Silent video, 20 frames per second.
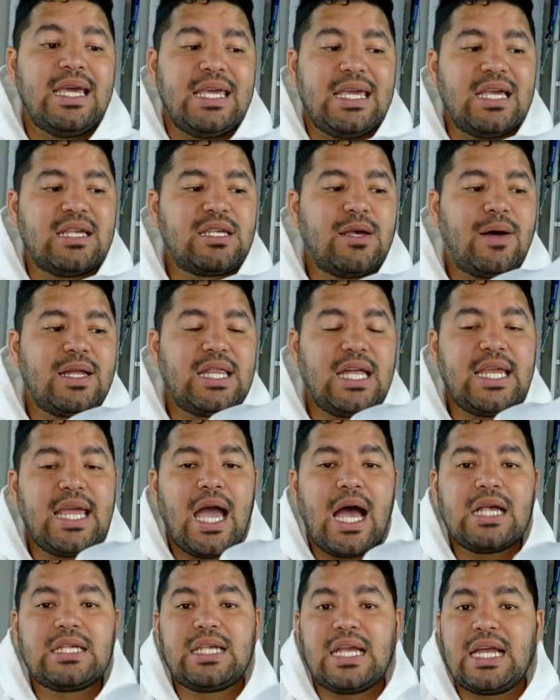Y esa
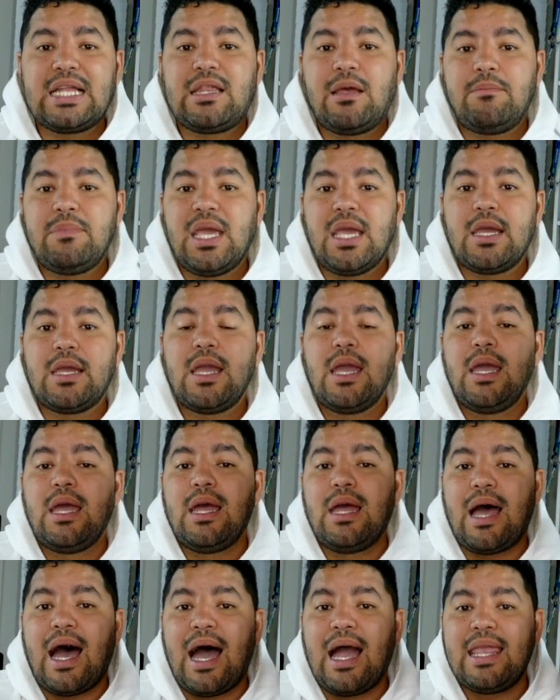batería hace que también
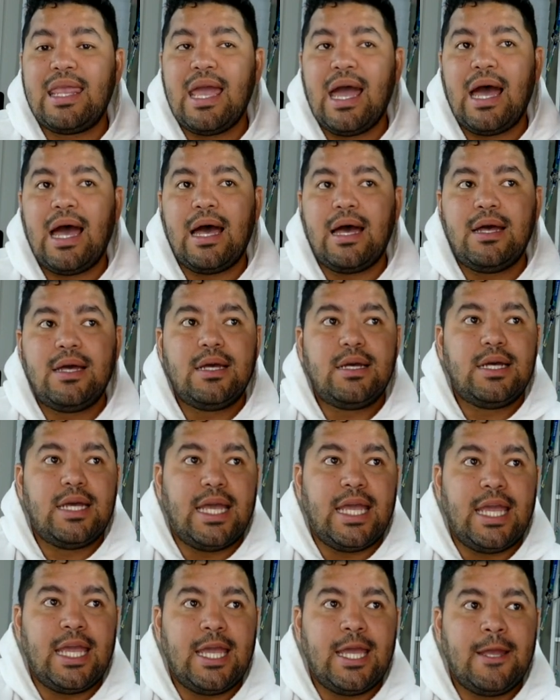haya
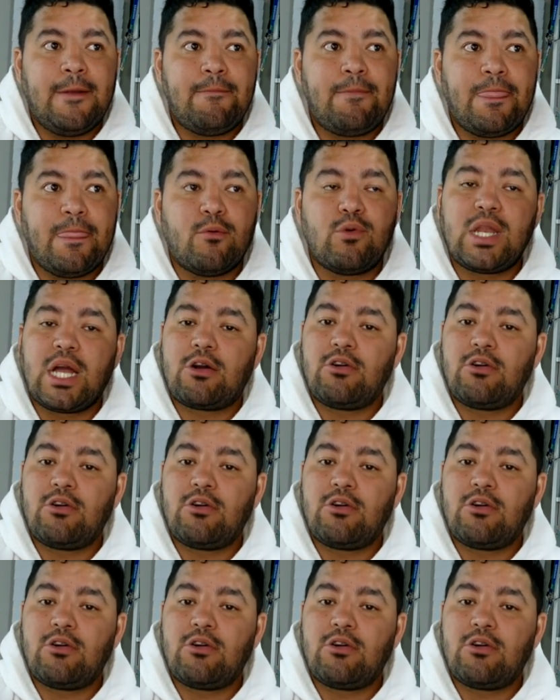eh, una